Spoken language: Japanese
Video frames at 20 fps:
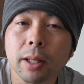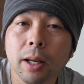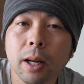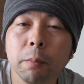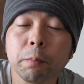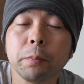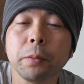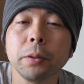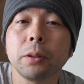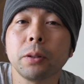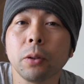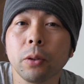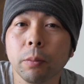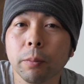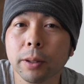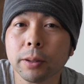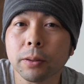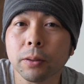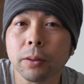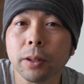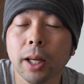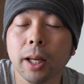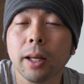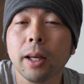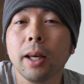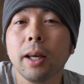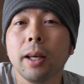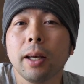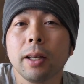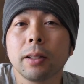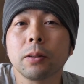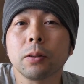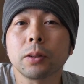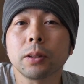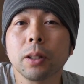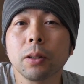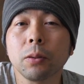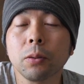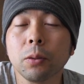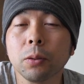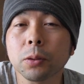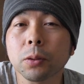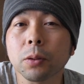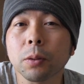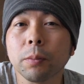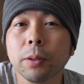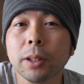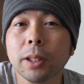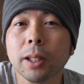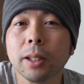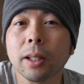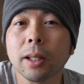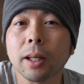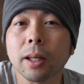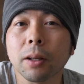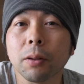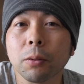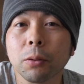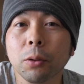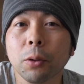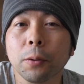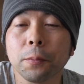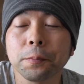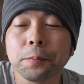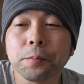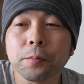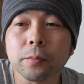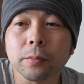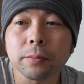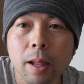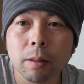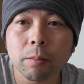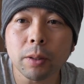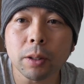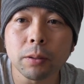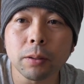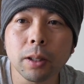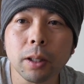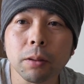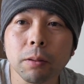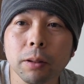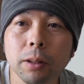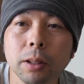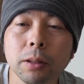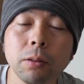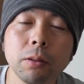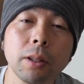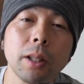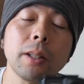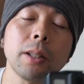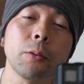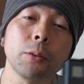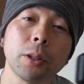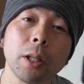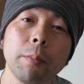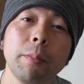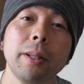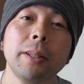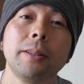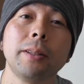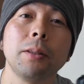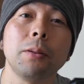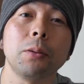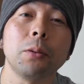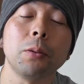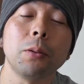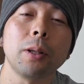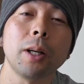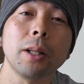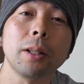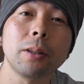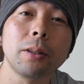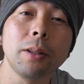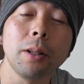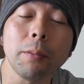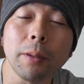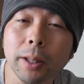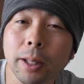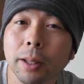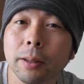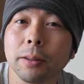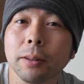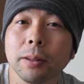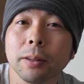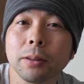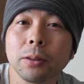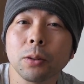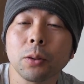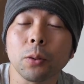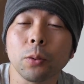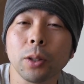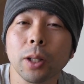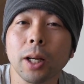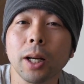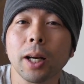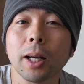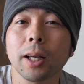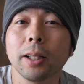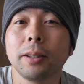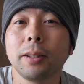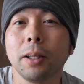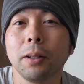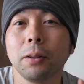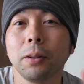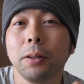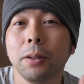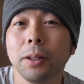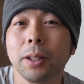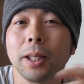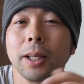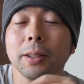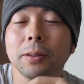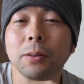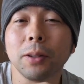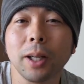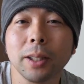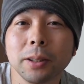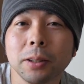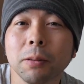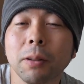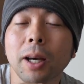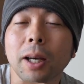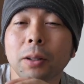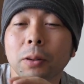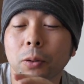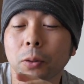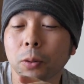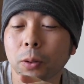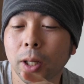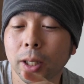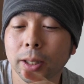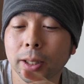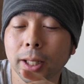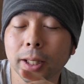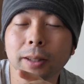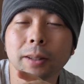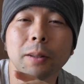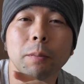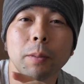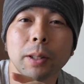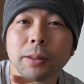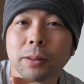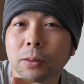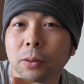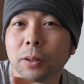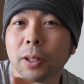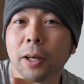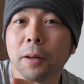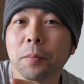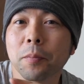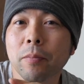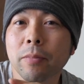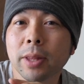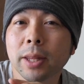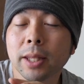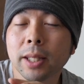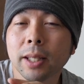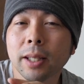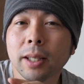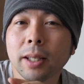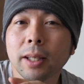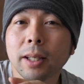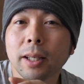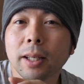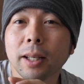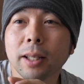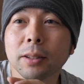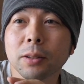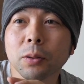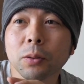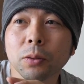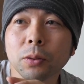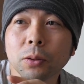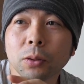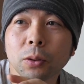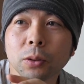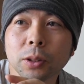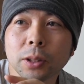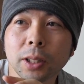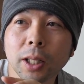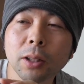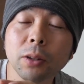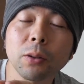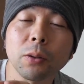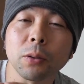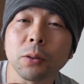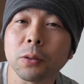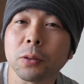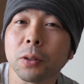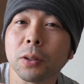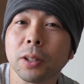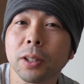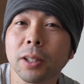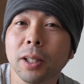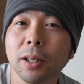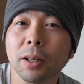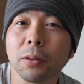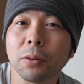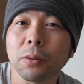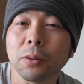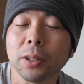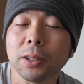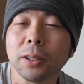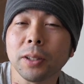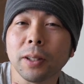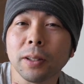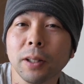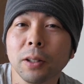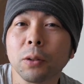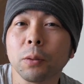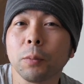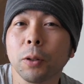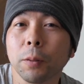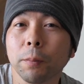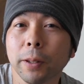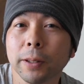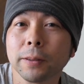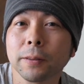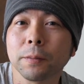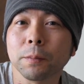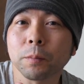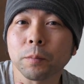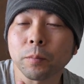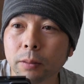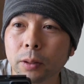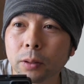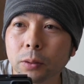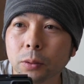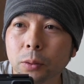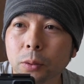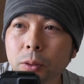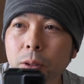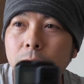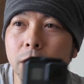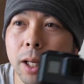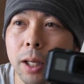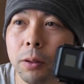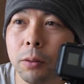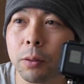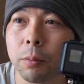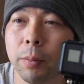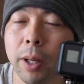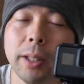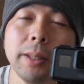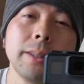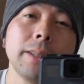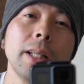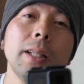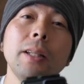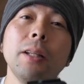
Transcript: アップしておりますので、えそちらの方をちょっと見ていただけるとまあ、普段の私のただおしゃべりしてる動画ではなく、ちょっとお出かけしてる雰囲気がすごい味わえる動画になってますので、えー、ちょっとちらっと覗いていただけると嬉しいかなと思います。正直あのメインチャ